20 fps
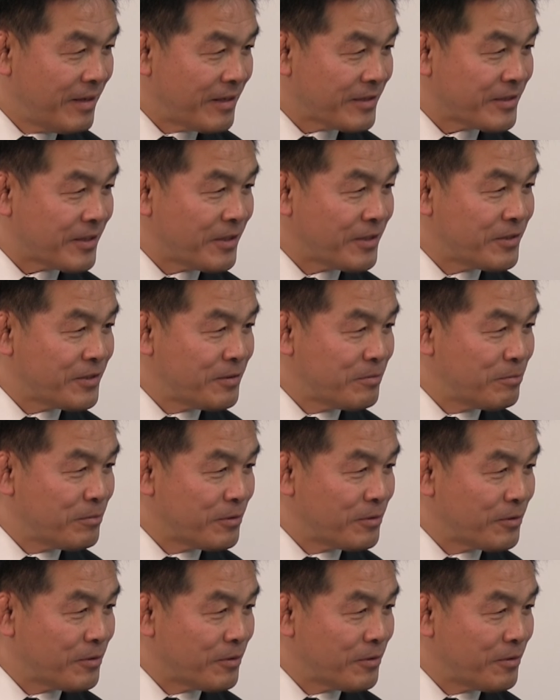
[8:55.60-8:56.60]
朝日新
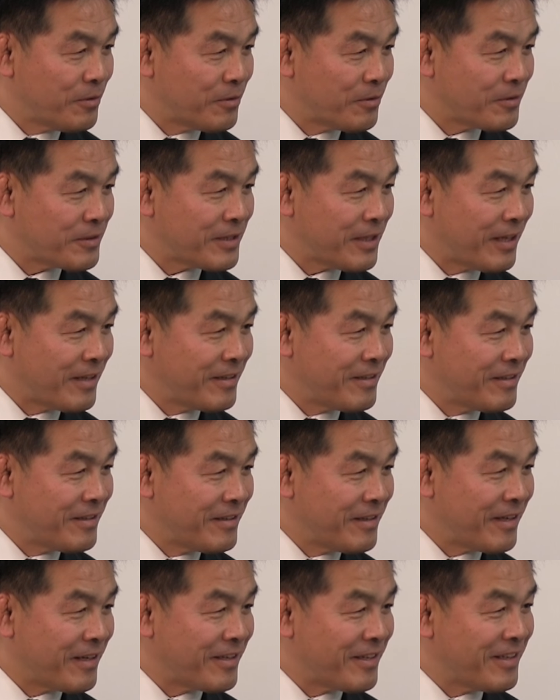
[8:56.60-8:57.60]
聞の小野さん、
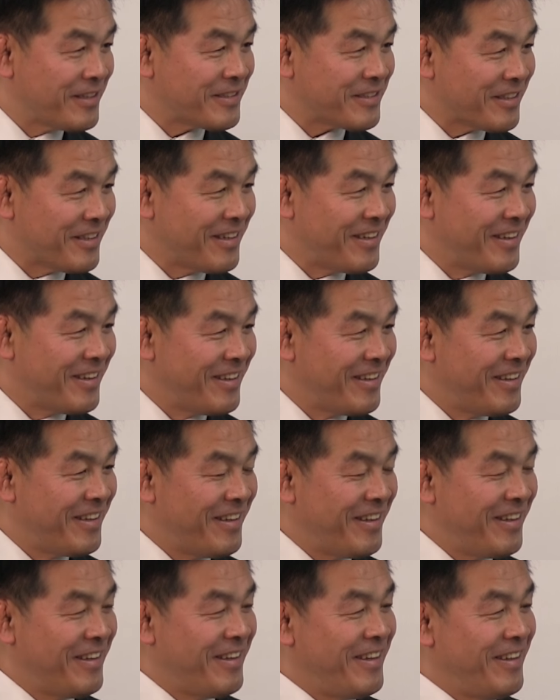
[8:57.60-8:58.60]
なんかないですか。
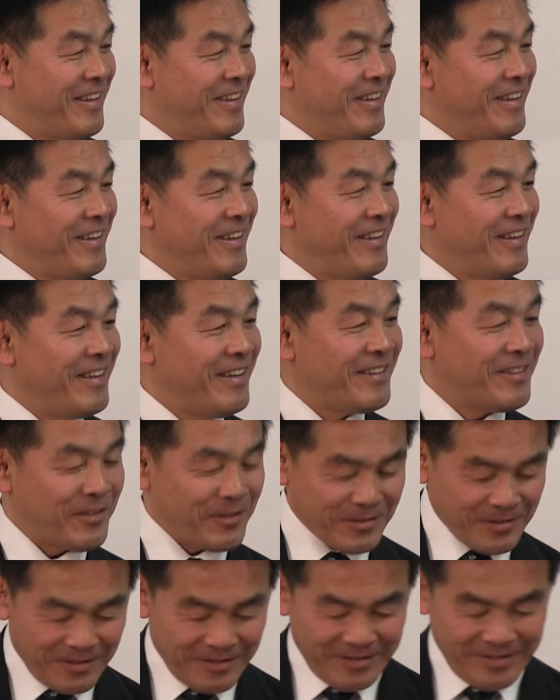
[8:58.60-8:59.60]
はい、よろしいですか。
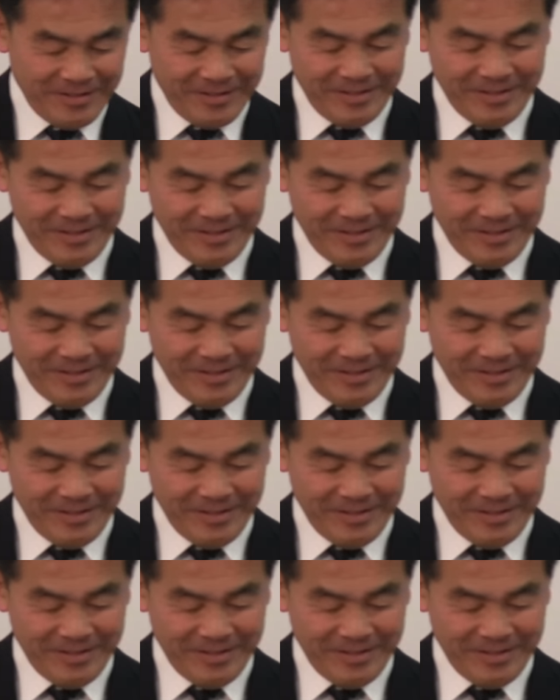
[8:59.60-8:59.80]
どうぞ。